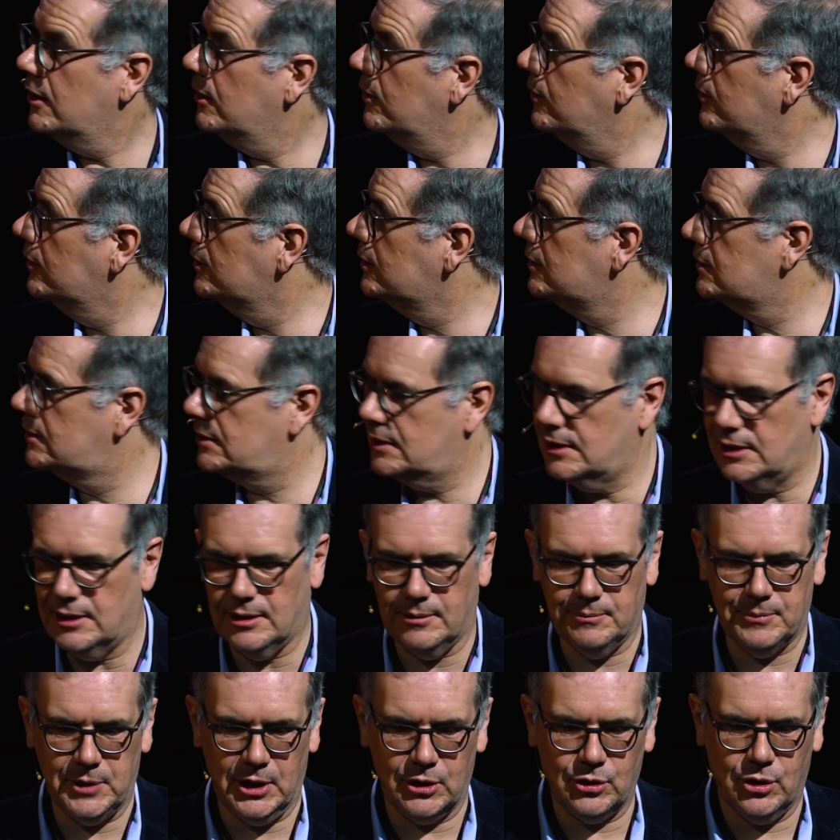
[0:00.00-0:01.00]
Und
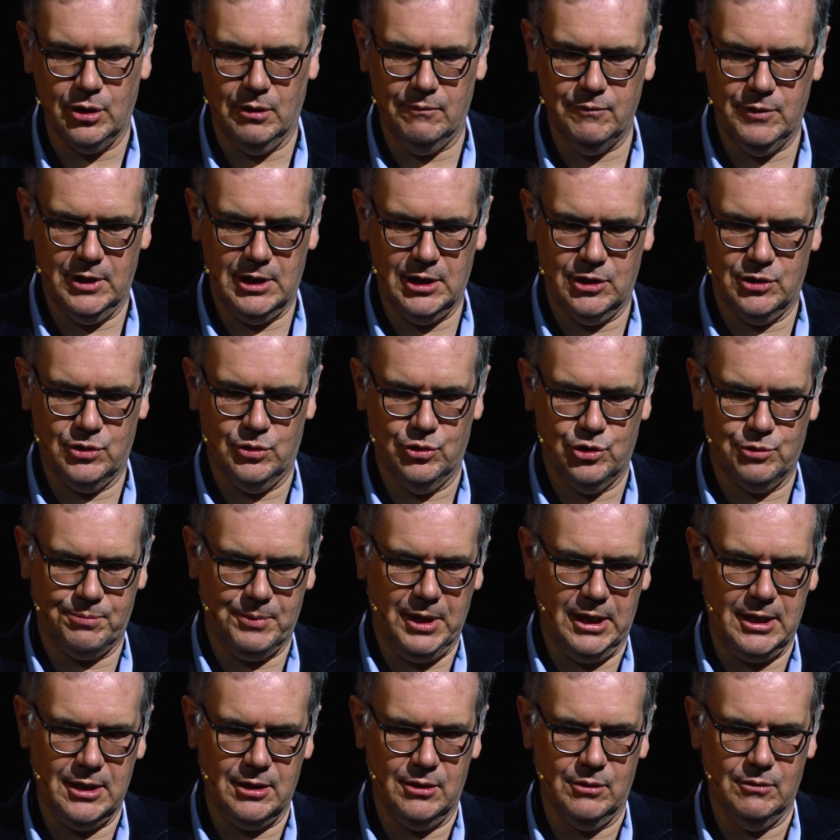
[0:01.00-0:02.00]
ähm, dann können wir dazu
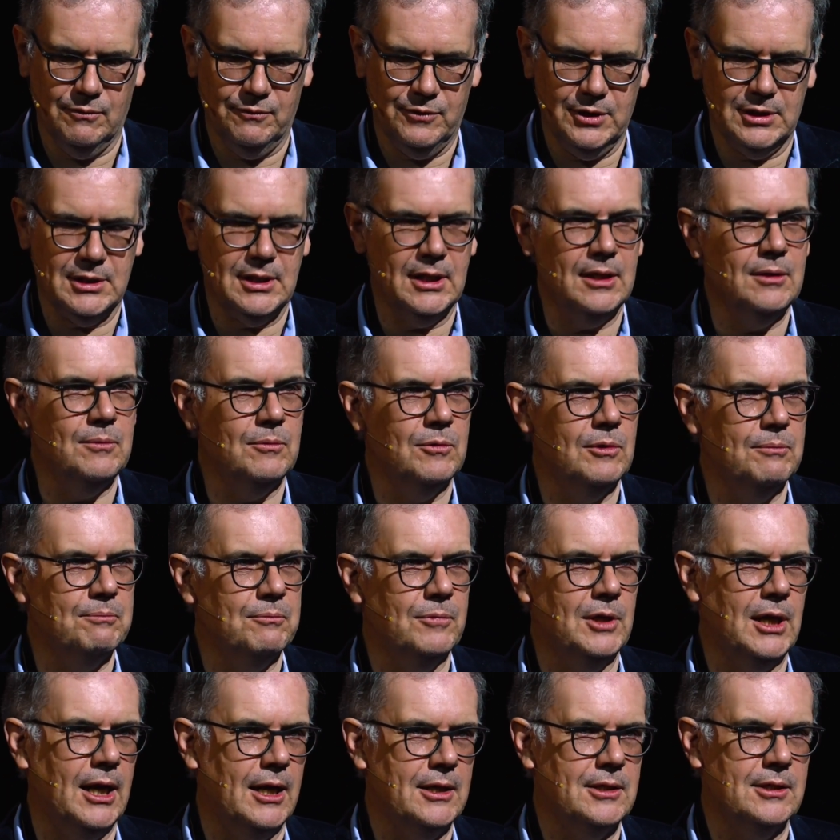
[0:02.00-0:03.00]
sprechen und wir sehen
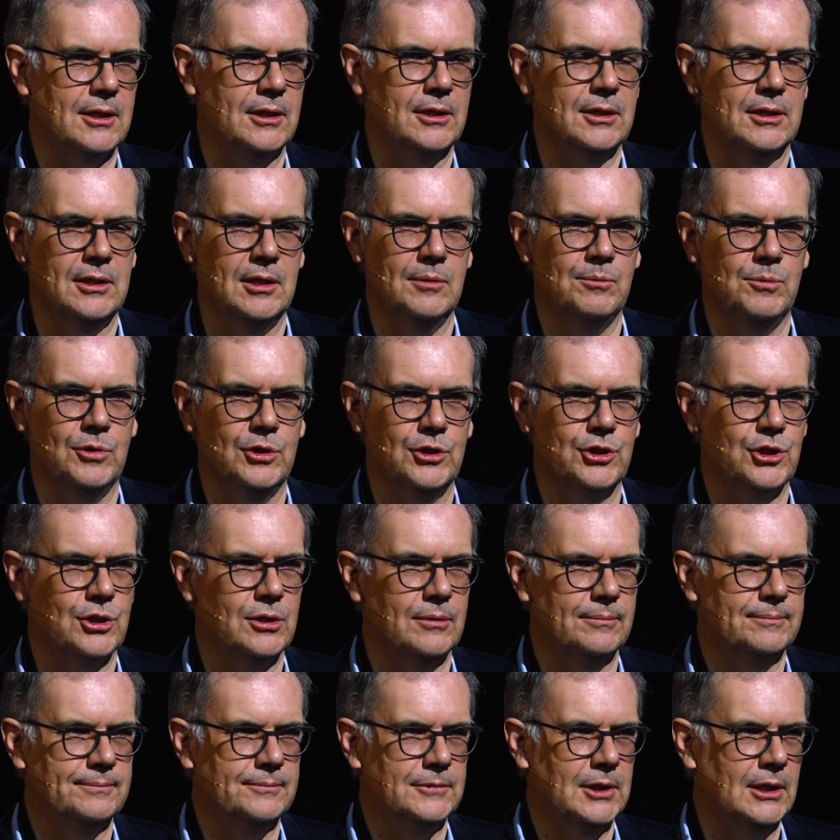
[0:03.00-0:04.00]
gleichzeitig den
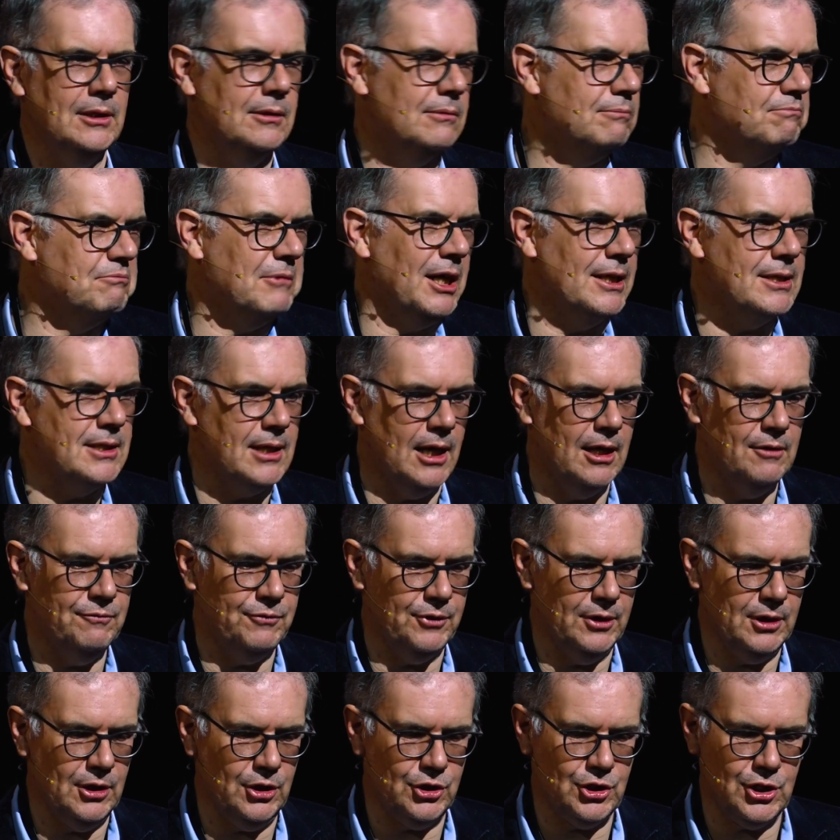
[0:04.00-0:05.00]
Bildschirm. Ja, ganz
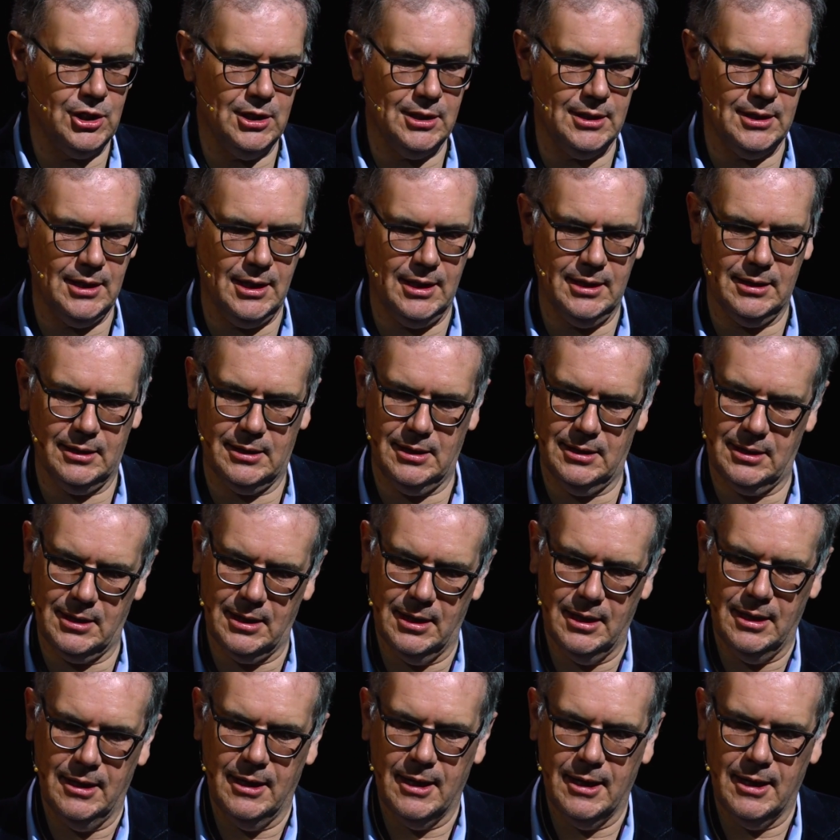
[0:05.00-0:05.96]
einfache Geschichte eigentlich.